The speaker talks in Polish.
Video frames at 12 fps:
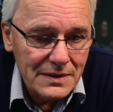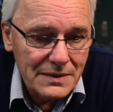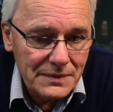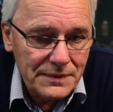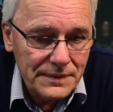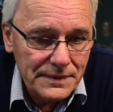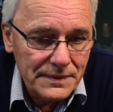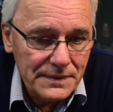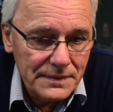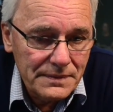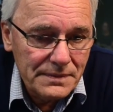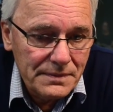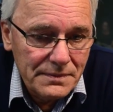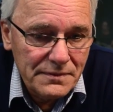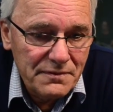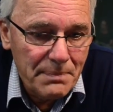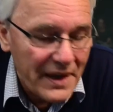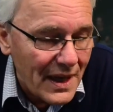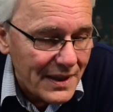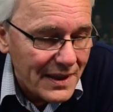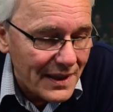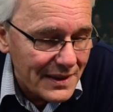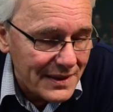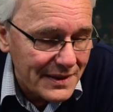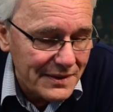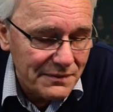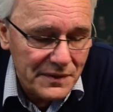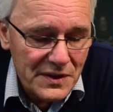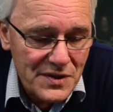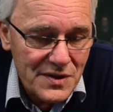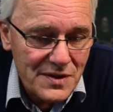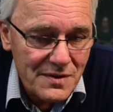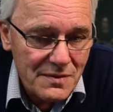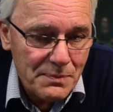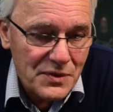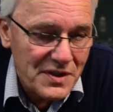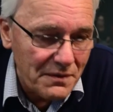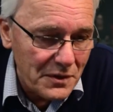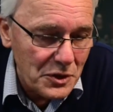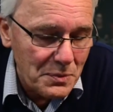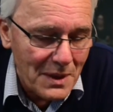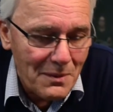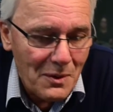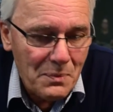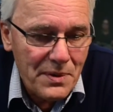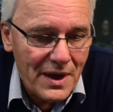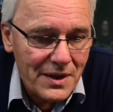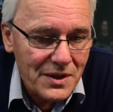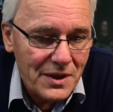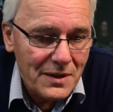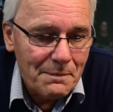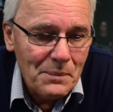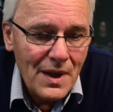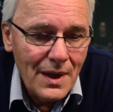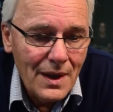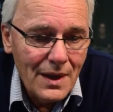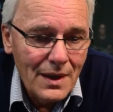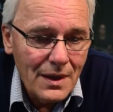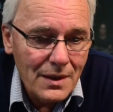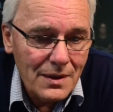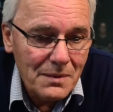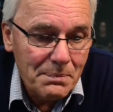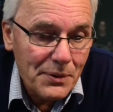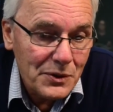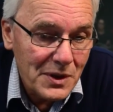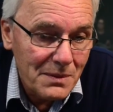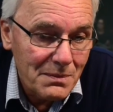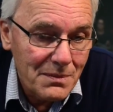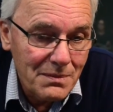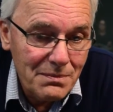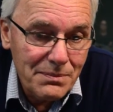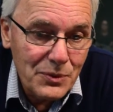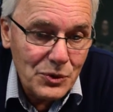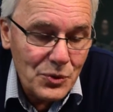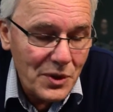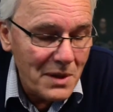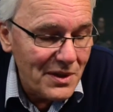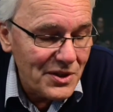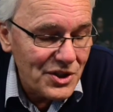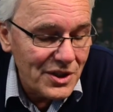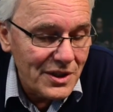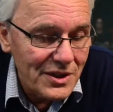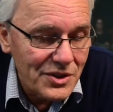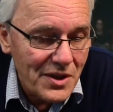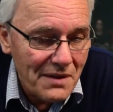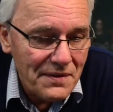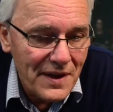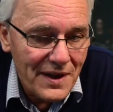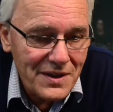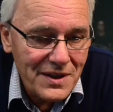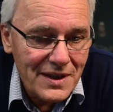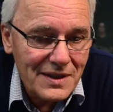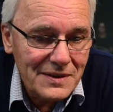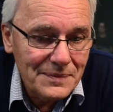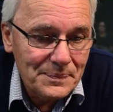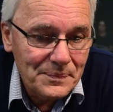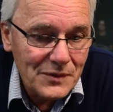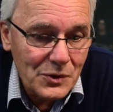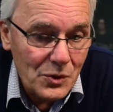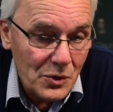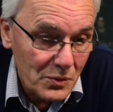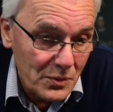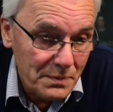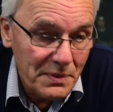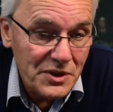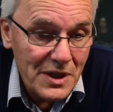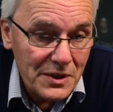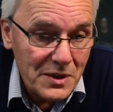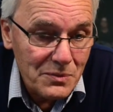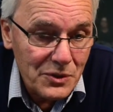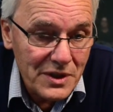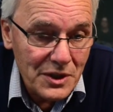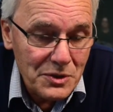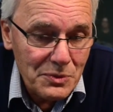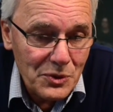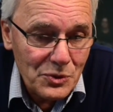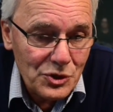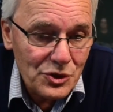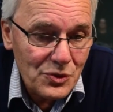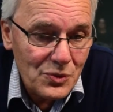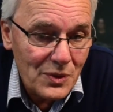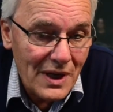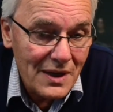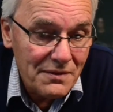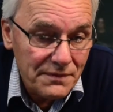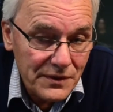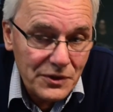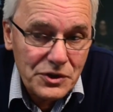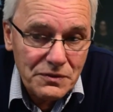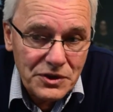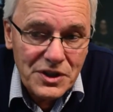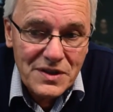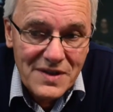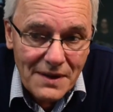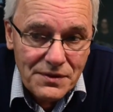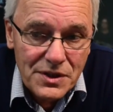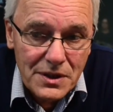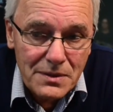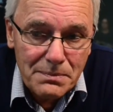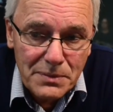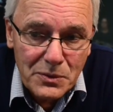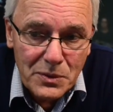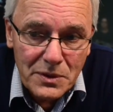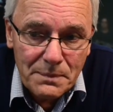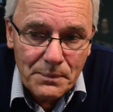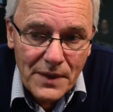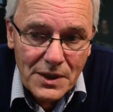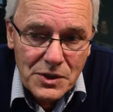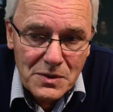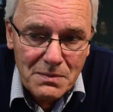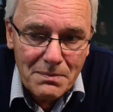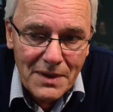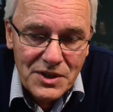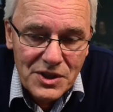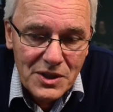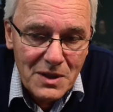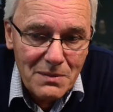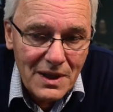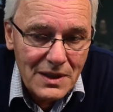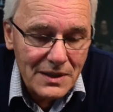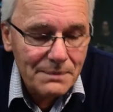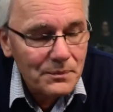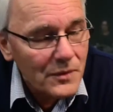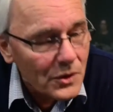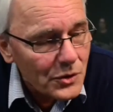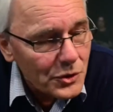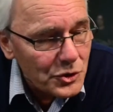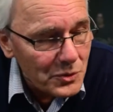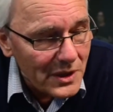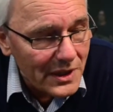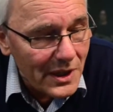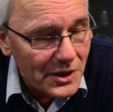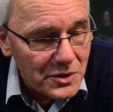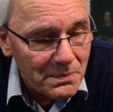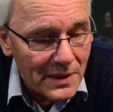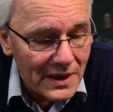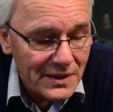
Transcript: w, w barakach, więc y, postawiliśmy na małpiarnię. E, potem było drugie marzenie, żrafiarnia, mm, którą 5 lat temu oddaliśmy do użytku. Alwy oczywiście zawsze były naszym marzeniem, ale odchodziły na dalszy plan. No